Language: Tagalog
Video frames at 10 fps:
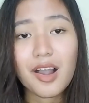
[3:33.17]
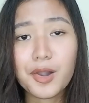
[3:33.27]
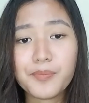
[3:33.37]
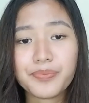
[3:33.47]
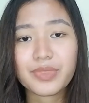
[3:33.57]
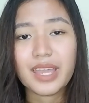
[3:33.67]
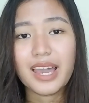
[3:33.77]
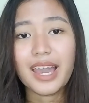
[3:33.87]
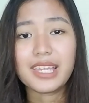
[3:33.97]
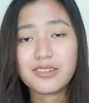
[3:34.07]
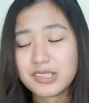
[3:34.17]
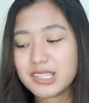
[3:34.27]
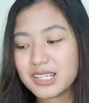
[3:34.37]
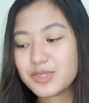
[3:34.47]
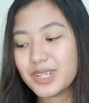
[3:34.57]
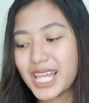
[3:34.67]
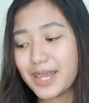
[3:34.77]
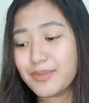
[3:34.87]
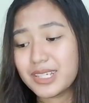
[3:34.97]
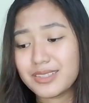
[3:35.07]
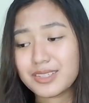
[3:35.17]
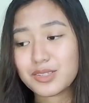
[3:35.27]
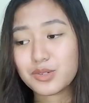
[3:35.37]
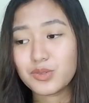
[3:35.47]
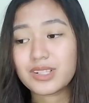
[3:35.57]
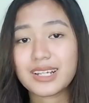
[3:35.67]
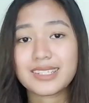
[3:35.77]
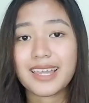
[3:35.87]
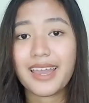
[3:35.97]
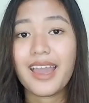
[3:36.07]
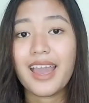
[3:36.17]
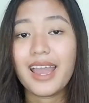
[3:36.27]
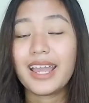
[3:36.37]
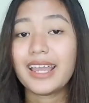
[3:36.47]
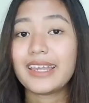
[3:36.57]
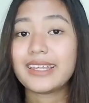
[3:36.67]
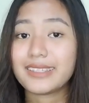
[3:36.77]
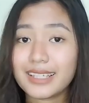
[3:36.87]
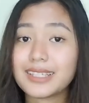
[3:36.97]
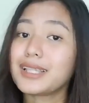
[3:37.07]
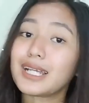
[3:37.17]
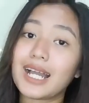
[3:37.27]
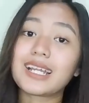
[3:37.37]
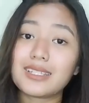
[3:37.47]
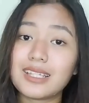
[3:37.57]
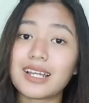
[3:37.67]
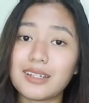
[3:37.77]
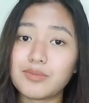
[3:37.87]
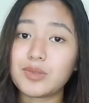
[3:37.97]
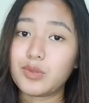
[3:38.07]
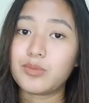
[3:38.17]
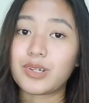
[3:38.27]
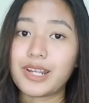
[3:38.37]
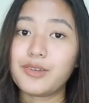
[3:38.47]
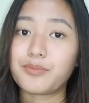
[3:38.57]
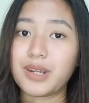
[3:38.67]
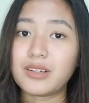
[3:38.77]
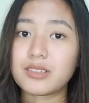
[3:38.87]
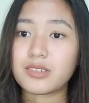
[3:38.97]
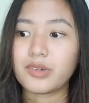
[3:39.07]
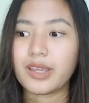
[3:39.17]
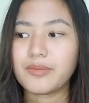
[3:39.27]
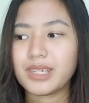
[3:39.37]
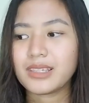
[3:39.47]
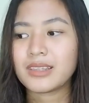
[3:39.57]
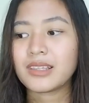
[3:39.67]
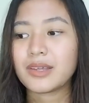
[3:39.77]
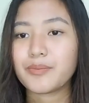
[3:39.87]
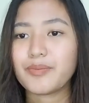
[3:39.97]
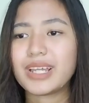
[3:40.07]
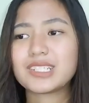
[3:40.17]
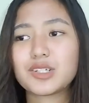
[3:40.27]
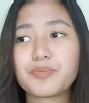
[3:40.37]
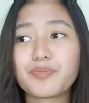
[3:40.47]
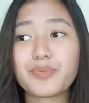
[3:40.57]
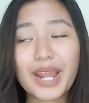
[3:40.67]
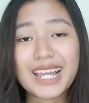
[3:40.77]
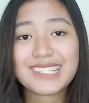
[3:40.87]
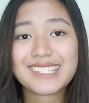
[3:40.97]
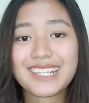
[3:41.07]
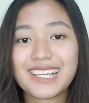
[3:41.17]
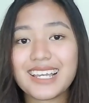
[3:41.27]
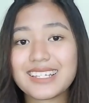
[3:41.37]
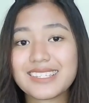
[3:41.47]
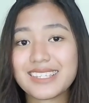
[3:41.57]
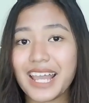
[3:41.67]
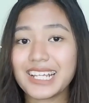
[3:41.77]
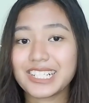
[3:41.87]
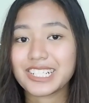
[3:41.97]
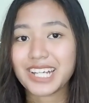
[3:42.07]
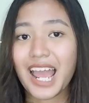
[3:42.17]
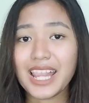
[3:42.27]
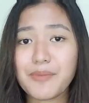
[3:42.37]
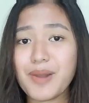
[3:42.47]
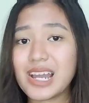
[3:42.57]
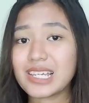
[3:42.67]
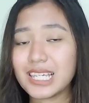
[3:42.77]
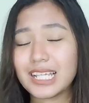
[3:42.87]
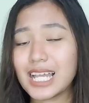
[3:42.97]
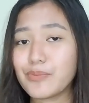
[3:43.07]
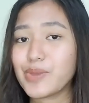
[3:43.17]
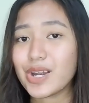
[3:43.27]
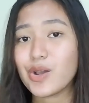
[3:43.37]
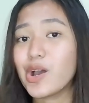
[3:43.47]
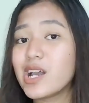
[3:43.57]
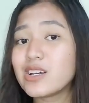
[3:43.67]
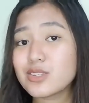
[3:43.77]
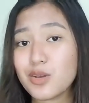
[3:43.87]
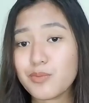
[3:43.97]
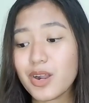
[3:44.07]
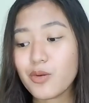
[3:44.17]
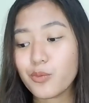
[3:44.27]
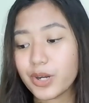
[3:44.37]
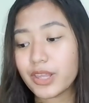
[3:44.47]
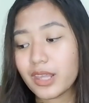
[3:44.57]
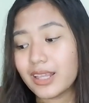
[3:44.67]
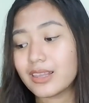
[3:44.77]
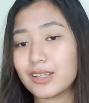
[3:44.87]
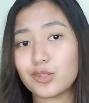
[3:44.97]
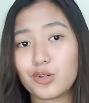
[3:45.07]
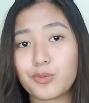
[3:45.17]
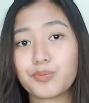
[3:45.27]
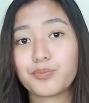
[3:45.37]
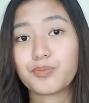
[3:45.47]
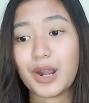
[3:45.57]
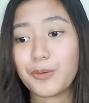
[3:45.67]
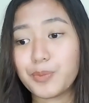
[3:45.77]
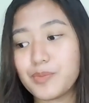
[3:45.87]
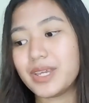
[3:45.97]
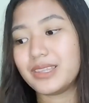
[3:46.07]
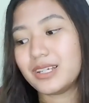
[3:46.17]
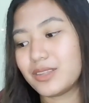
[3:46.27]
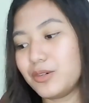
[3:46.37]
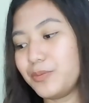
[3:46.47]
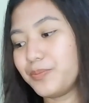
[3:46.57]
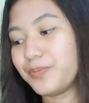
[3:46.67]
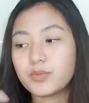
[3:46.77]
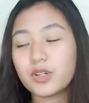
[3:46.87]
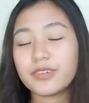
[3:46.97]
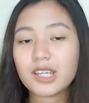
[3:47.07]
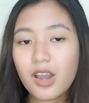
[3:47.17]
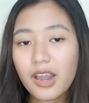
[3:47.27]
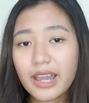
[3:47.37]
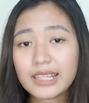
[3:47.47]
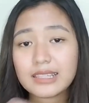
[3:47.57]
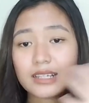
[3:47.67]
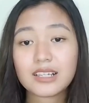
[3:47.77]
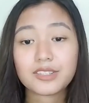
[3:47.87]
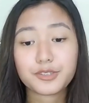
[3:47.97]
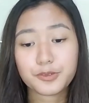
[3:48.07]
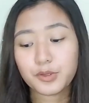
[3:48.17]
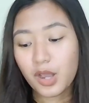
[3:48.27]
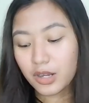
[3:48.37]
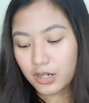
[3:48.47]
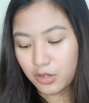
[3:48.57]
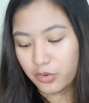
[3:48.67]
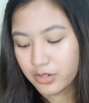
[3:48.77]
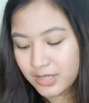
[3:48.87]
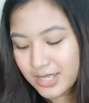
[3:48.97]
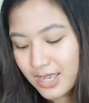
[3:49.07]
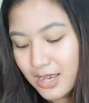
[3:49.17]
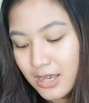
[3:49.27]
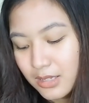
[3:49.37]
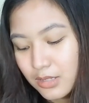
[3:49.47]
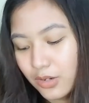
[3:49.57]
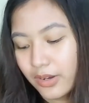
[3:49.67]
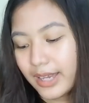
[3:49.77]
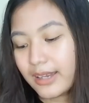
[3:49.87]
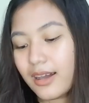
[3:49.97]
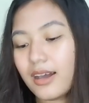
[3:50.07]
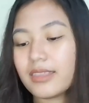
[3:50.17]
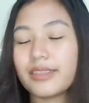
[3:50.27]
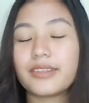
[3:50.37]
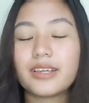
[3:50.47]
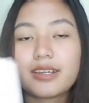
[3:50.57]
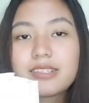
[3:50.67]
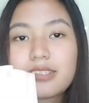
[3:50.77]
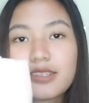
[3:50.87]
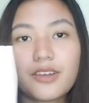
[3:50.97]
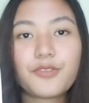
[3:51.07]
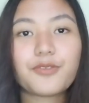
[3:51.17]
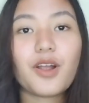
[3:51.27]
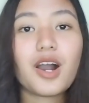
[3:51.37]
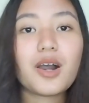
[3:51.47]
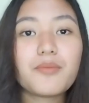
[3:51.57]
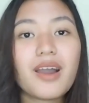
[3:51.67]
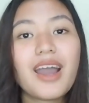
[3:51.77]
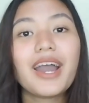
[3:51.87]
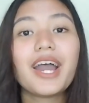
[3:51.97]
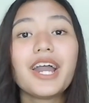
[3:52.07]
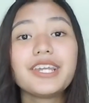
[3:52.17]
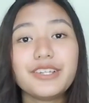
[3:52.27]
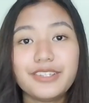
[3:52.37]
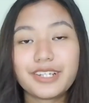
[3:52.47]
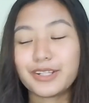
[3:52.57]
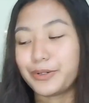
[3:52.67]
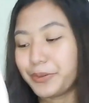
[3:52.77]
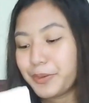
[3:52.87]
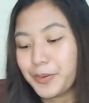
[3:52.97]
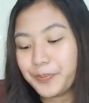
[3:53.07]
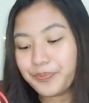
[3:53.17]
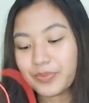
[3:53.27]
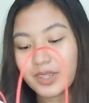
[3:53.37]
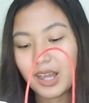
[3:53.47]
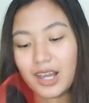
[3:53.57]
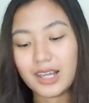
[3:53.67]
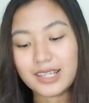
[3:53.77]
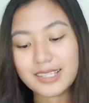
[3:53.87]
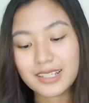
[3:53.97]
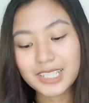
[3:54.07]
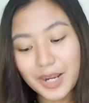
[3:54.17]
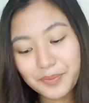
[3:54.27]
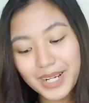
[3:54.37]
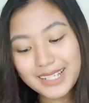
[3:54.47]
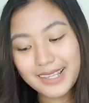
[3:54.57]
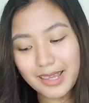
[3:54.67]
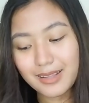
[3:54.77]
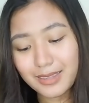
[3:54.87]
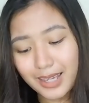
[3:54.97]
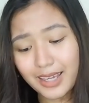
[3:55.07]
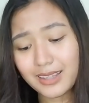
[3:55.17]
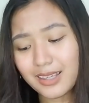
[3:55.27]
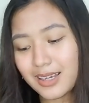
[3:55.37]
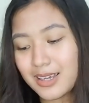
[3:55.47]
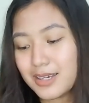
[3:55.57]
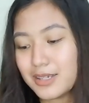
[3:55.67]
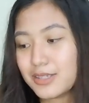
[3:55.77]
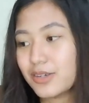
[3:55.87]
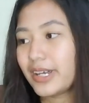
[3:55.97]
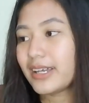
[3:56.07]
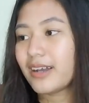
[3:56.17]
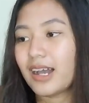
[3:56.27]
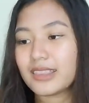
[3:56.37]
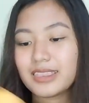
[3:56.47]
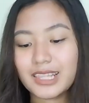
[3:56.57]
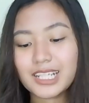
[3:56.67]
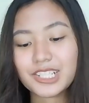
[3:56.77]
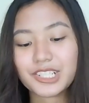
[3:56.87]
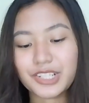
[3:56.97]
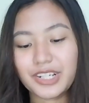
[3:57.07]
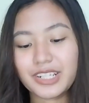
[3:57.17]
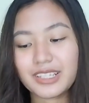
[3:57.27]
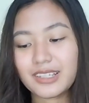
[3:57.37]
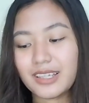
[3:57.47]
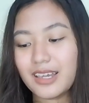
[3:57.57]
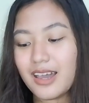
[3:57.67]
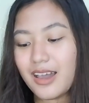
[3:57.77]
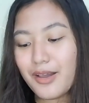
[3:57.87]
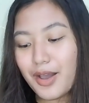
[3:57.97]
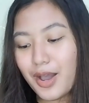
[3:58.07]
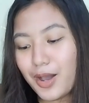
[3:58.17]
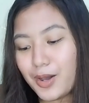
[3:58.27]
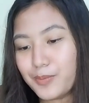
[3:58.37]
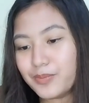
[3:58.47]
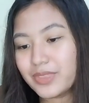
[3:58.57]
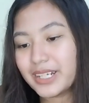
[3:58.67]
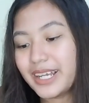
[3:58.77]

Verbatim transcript: um, I use this when I'm in school kasi hindi talaga agad-agad mabubura yung brows ko. I mean, medyo pricey side siya na pang kilay, pero sobrang worth it na tong brow pomade na to. Moving on to clothes. So, I got this from Uniqlo uh, syempre sale din. So, I got this shirt. Um,